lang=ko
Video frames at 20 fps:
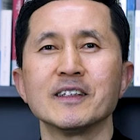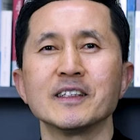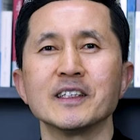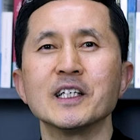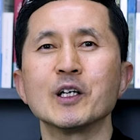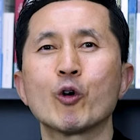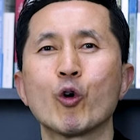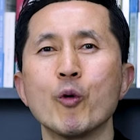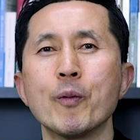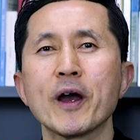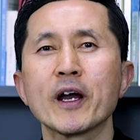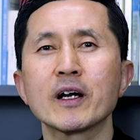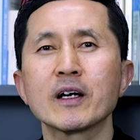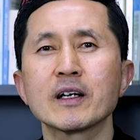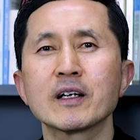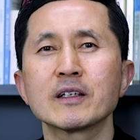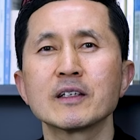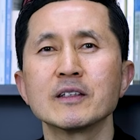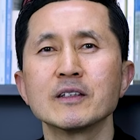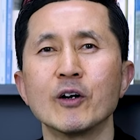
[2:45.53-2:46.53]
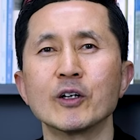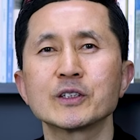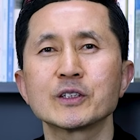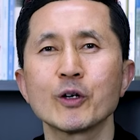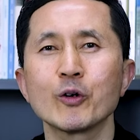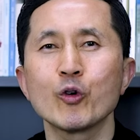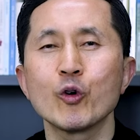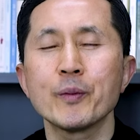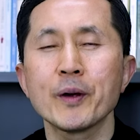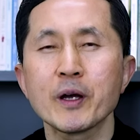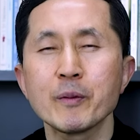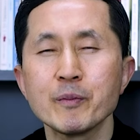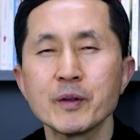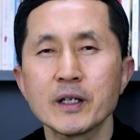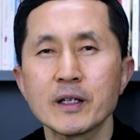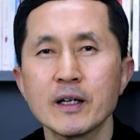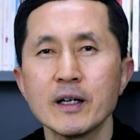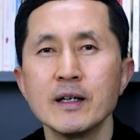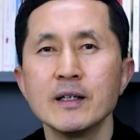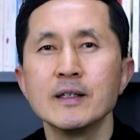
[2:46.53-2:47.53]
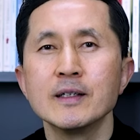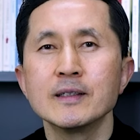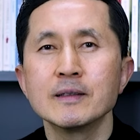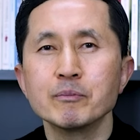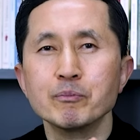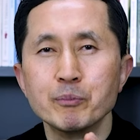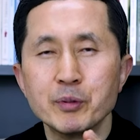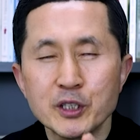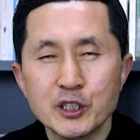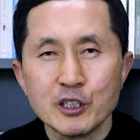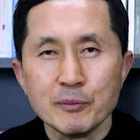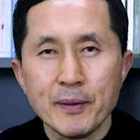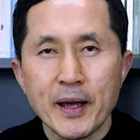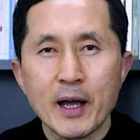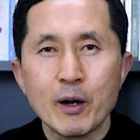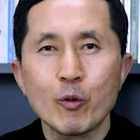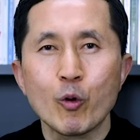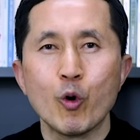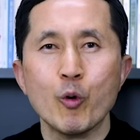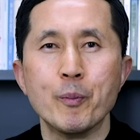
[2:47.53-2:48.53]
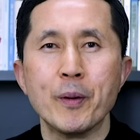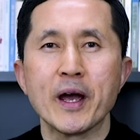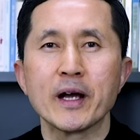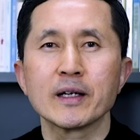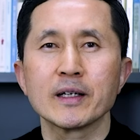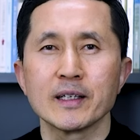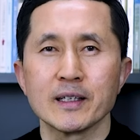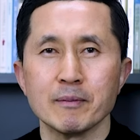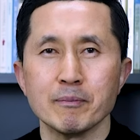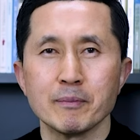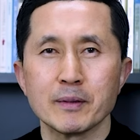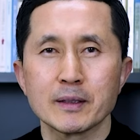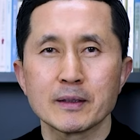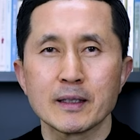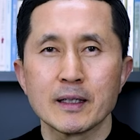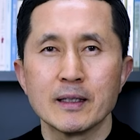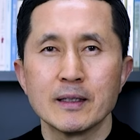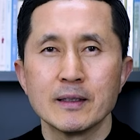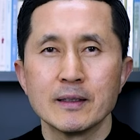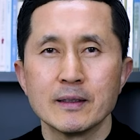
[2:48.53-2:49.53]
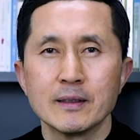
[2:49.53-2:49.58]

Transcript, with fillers: 이 고백, 어떤 고백입니까? 믿음의 고백입니다.